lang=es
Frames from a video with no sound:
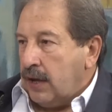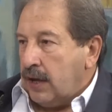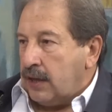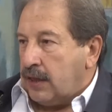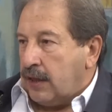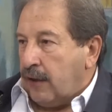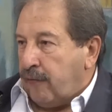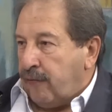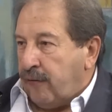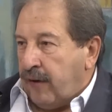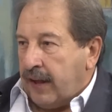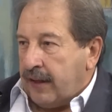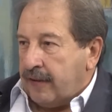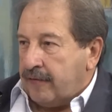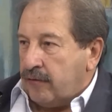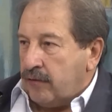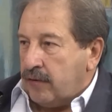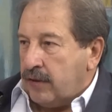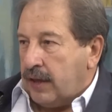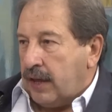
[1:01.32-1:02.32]
este,
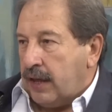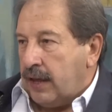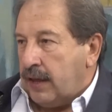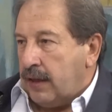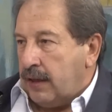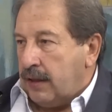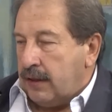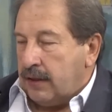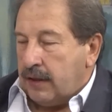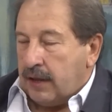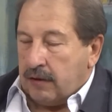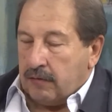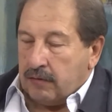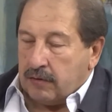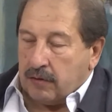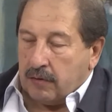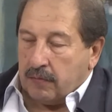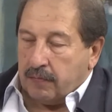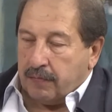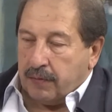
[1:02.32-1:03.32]
falsos de,
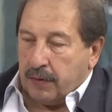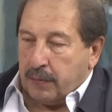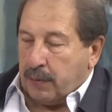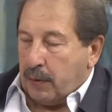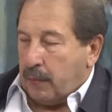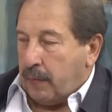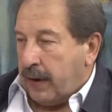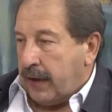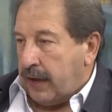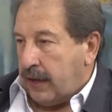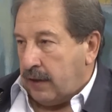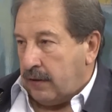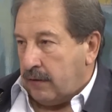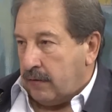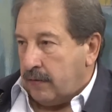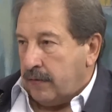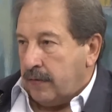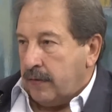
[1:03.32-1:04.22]
nuestro propio país.